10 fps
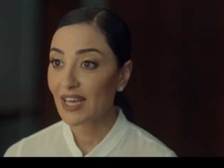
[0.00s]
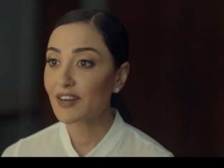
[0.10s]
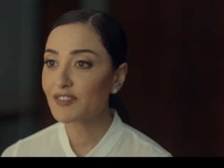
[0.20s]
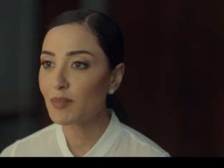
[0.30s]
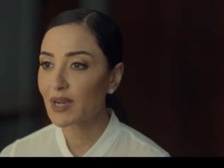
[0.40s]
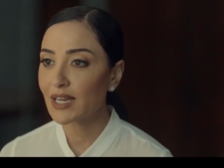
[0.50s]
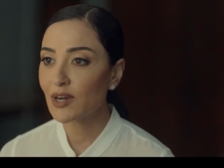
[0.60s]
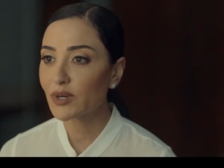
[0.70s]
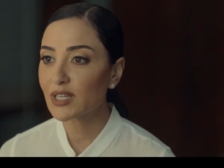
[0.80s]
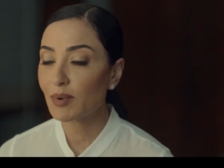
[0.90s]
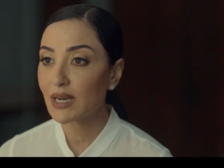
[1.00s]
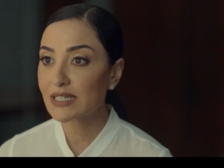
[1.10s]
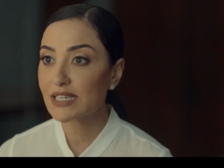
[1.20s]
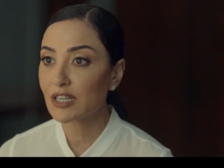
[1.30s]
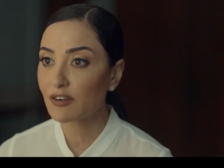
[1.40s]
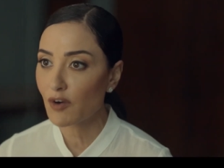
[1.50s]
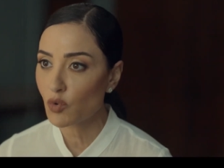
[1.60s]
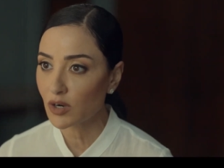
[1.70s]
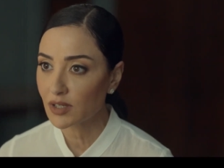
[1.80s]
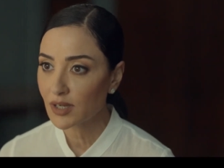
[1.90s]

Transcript: عرفت مكانها وجيت ابلغ سيادتك فورا